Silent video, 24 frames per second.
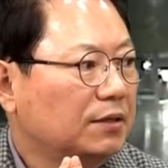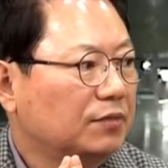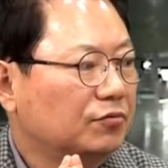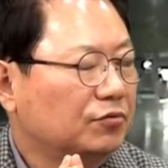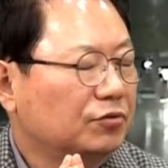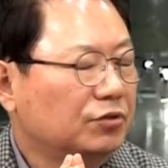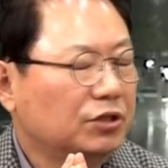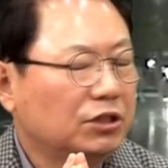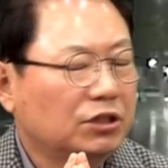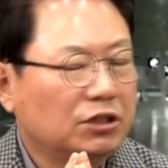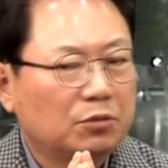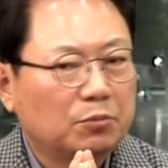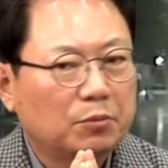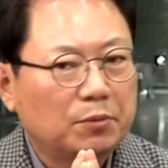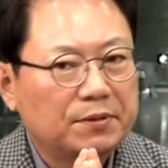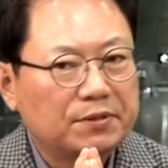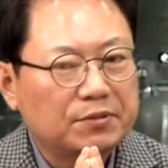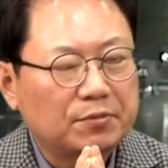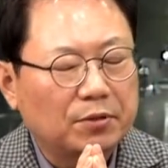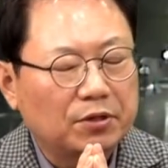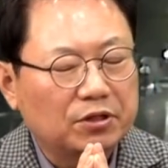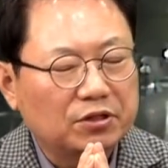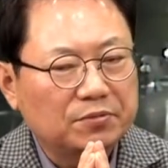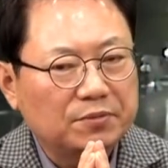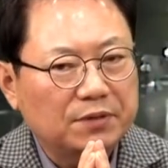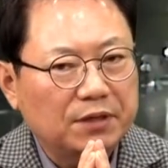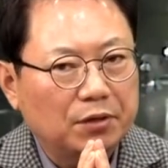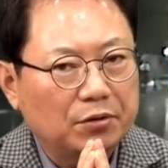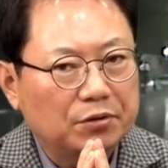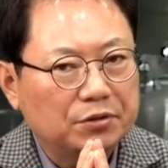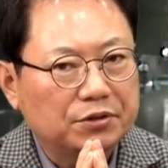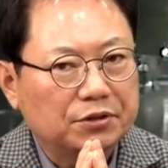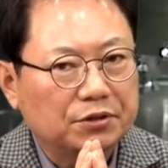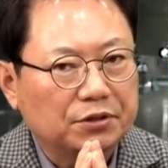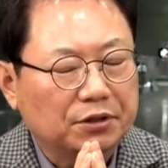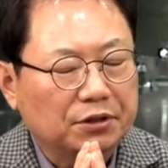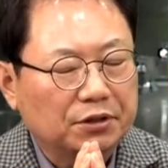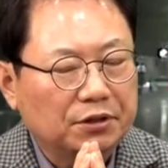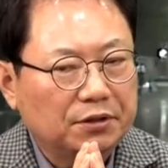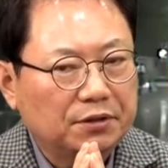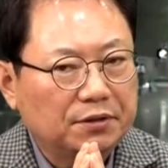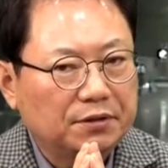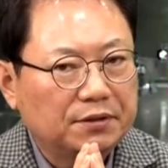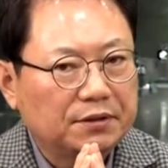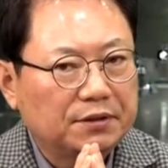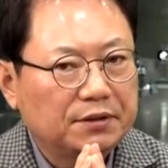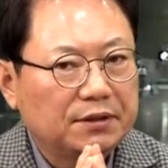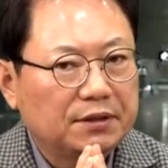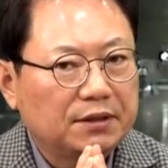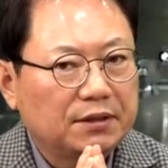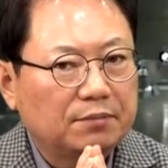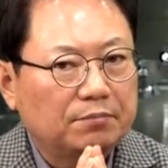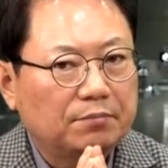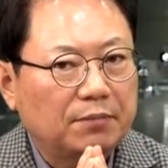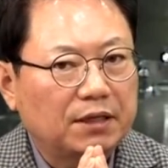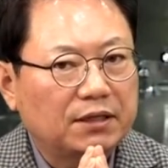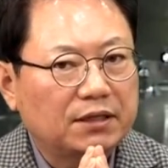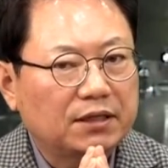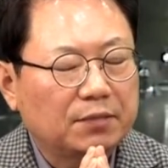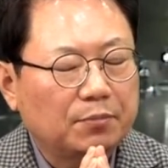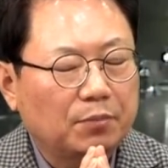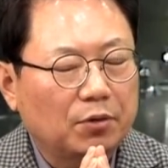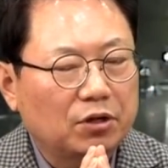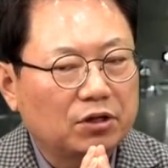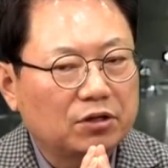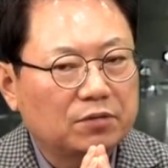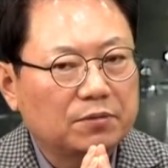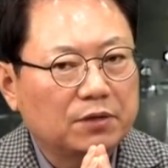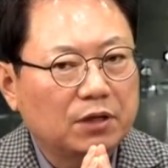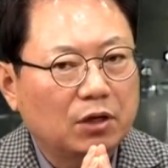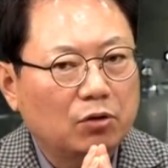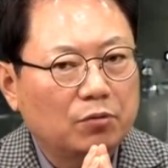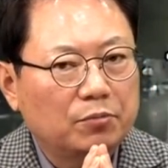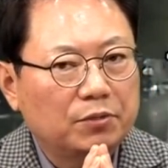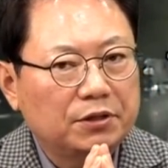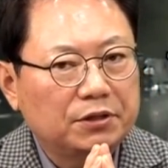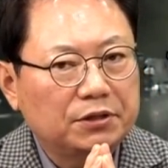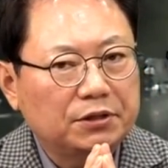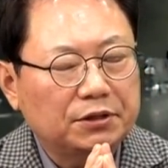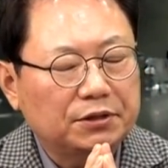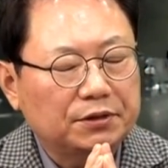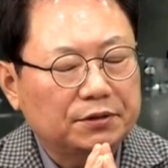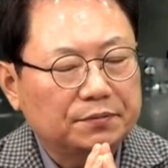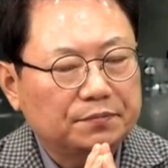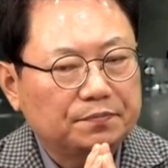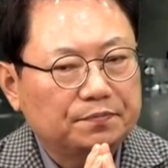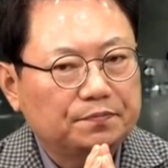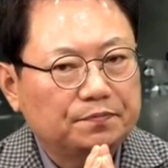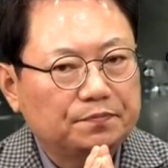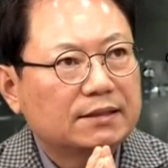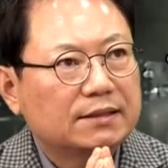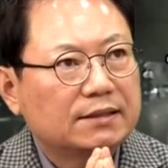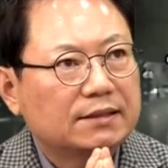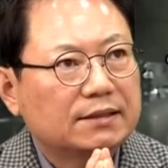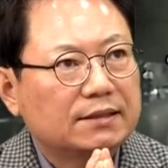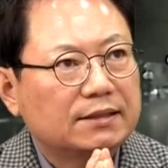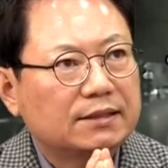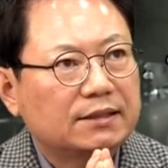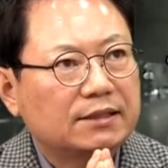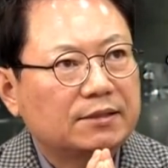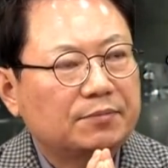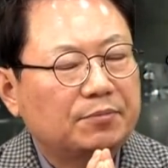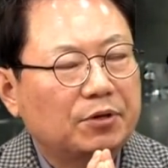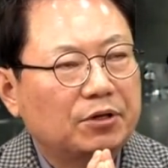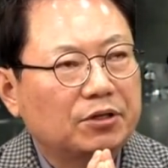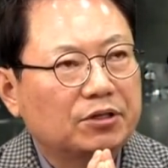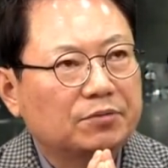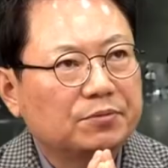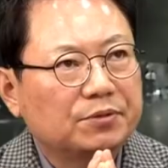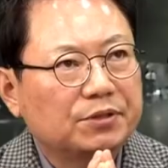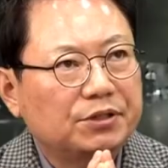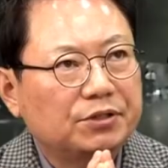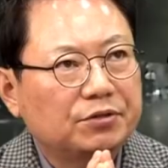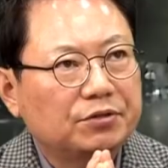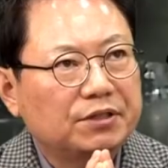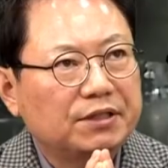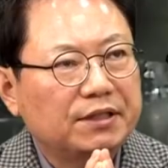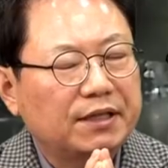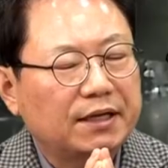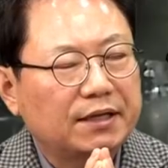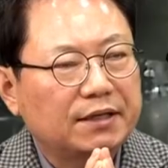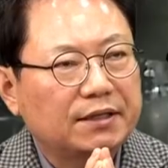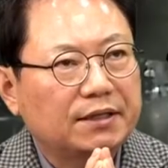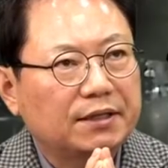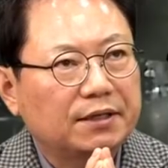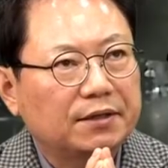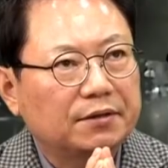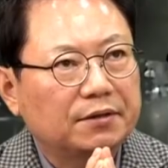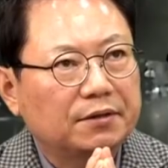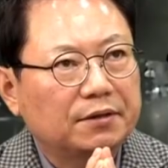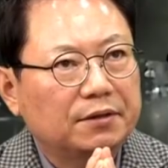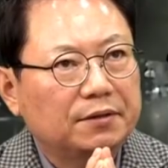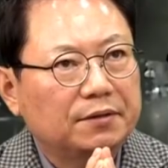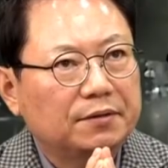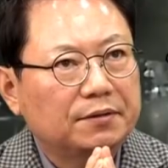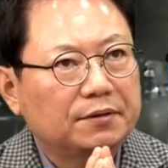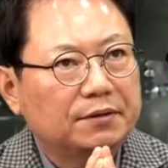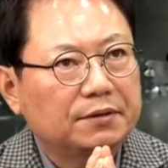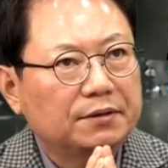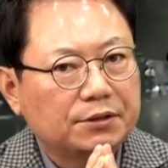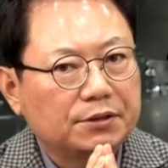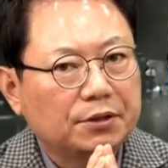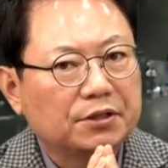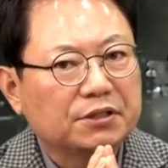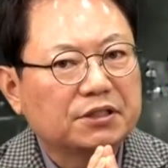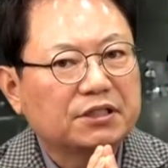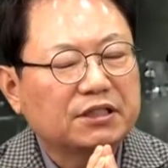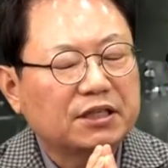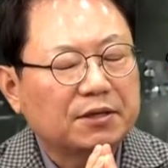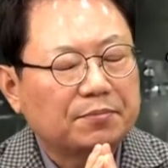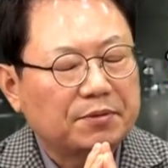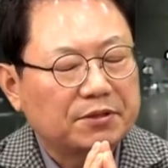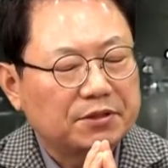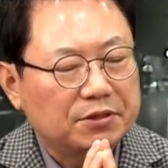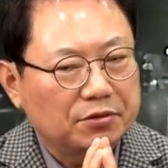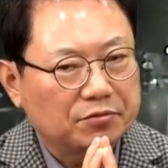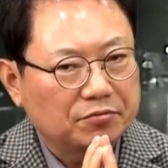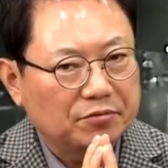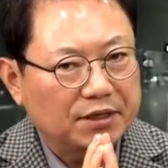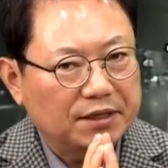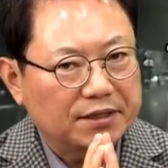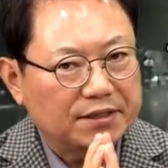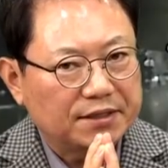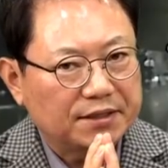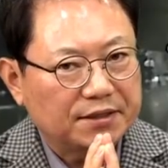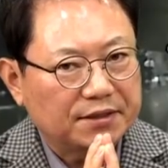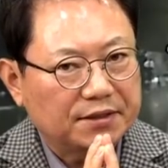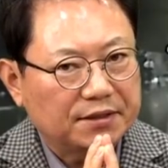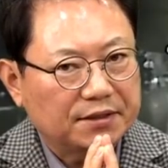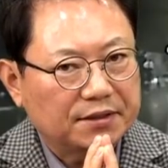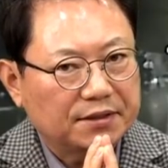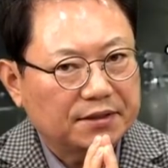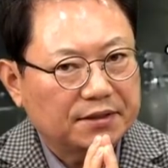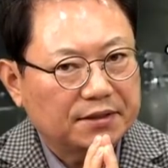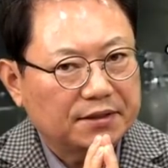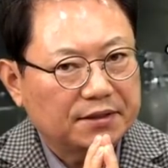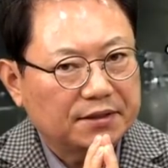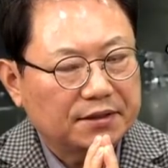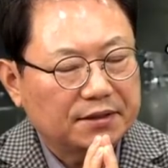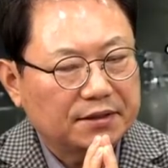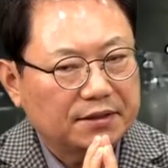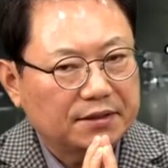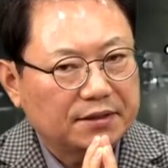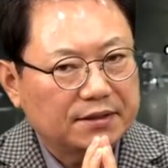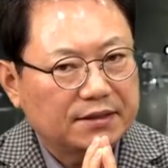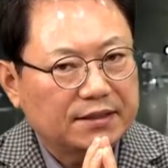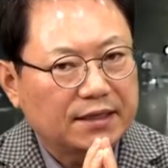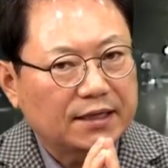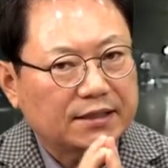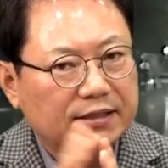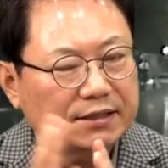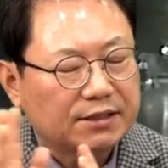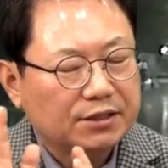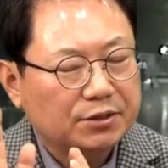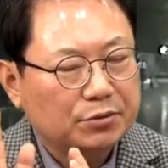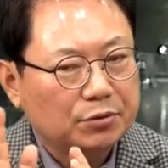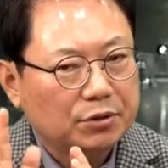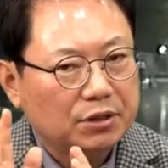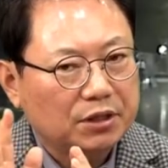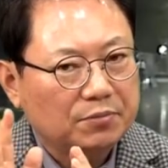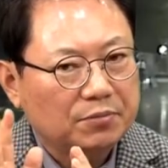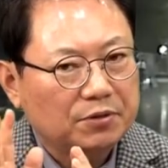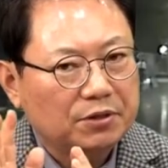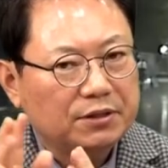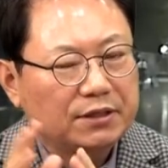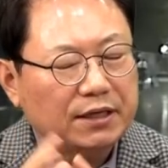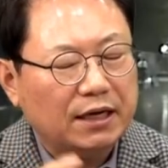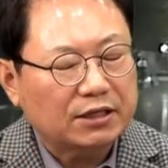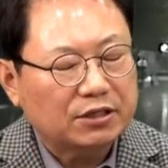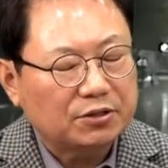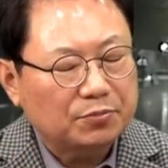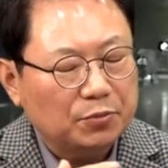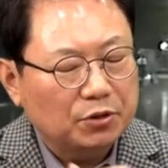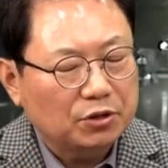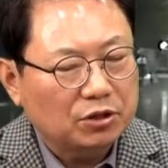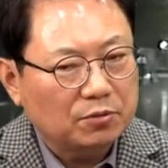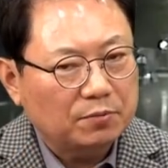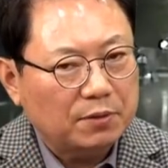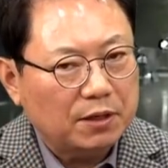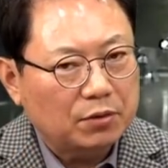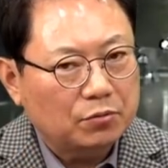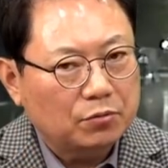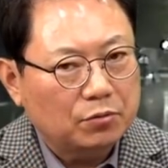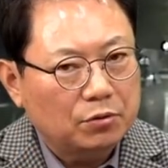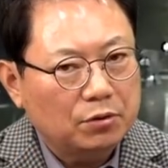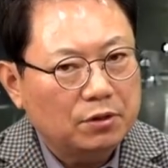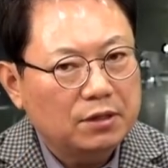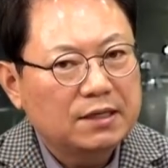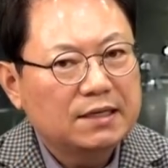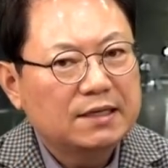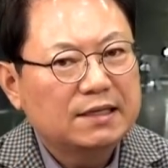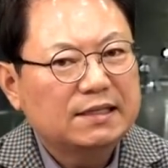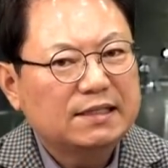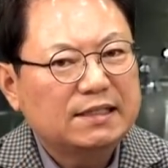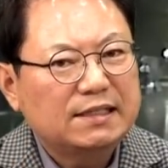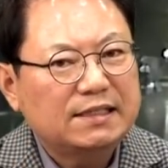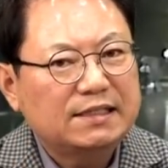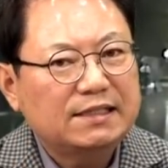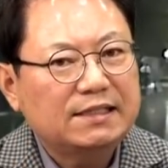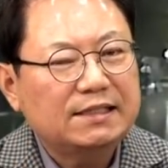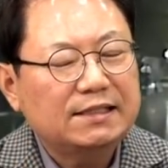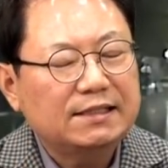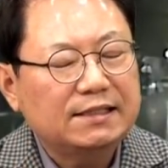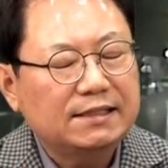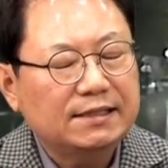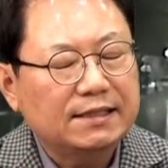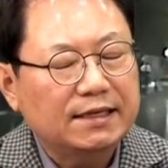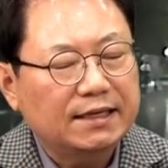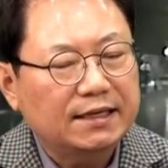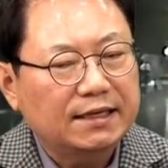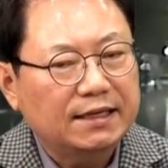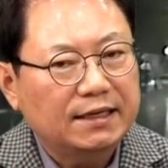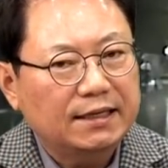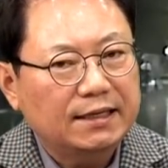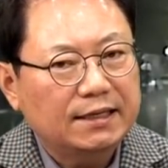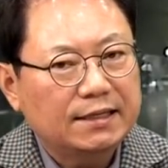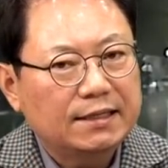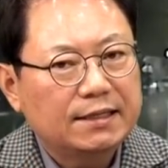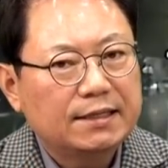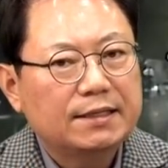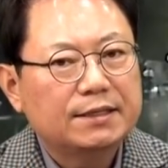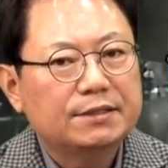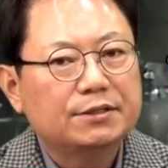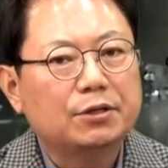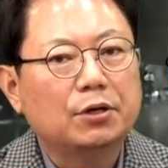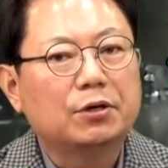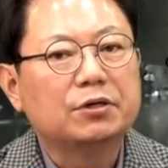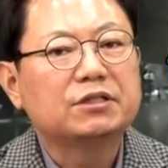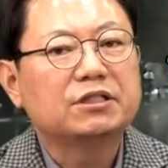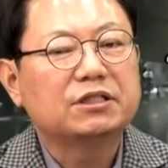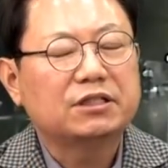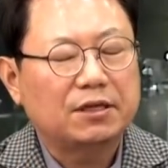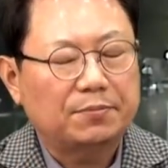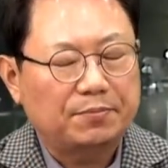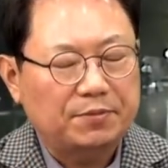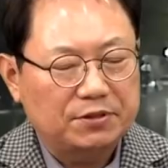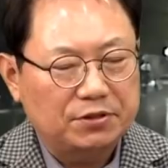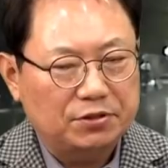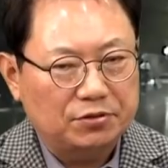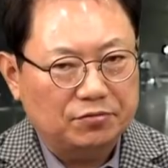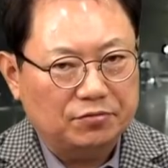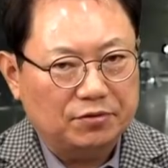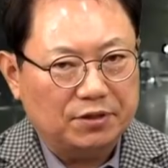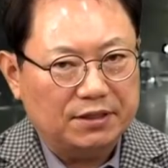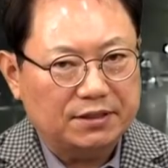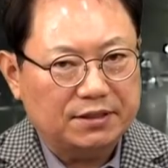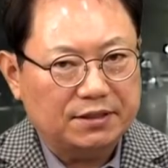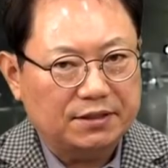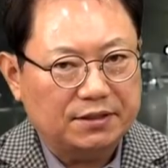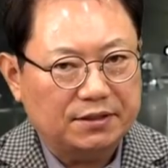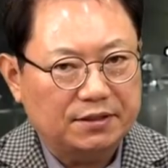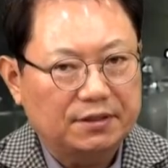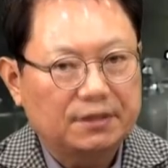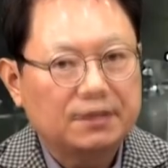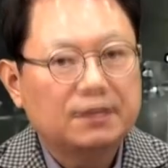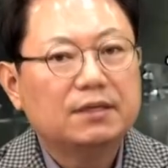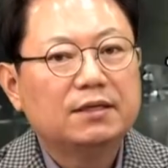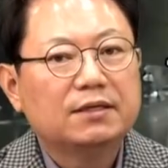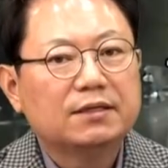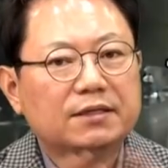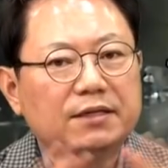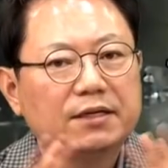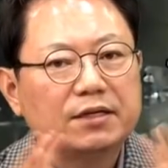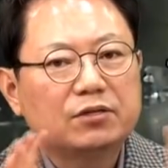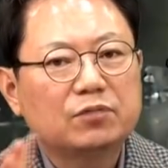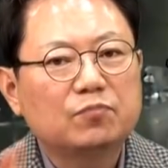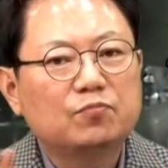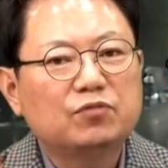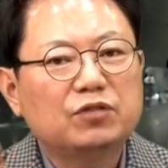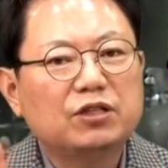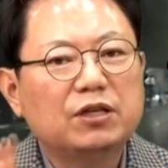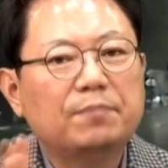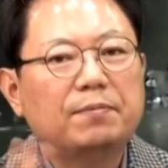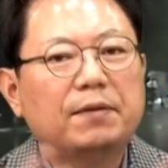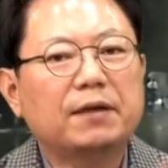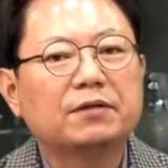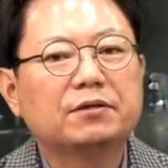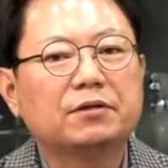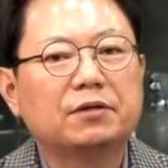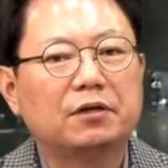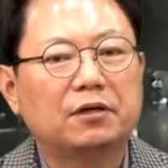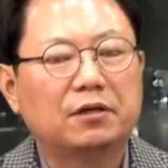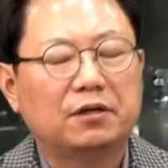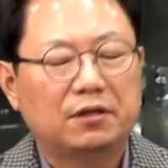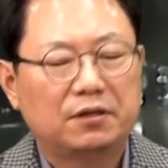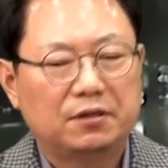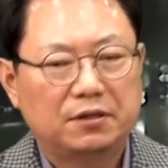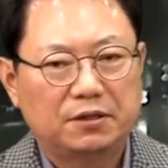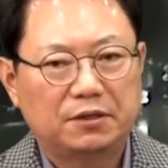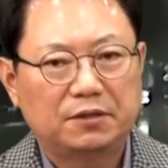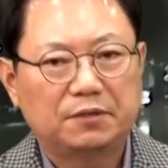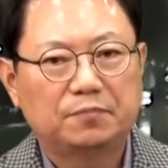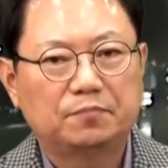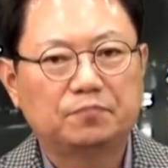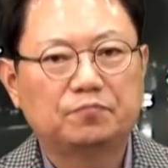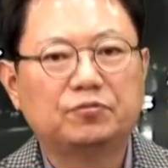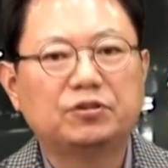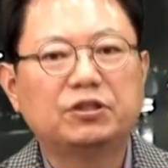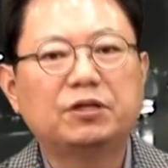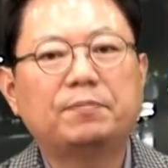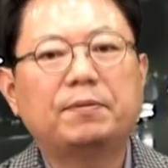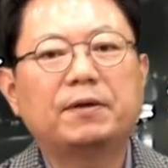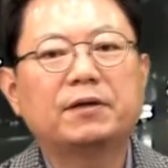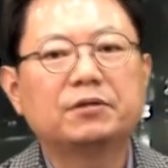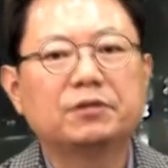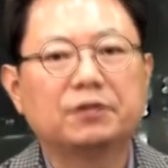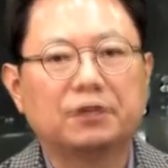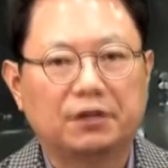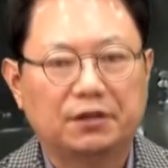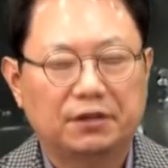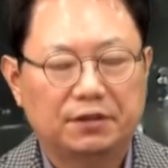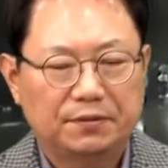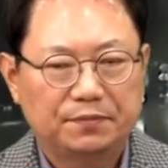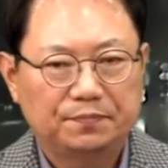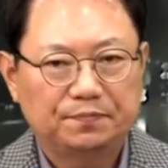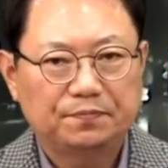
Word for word: 운전자 보험에서 벌금이 나오죠. 만약에 벌금 나오면은 어, 벌금은 지원이 되는데요. 정식 재판 청구하세요. 약식 기소되면은 약식 명령 받고 7일 이내에 정식 재판 청구하세요. 그래서 무죄 판결, 무죄 판결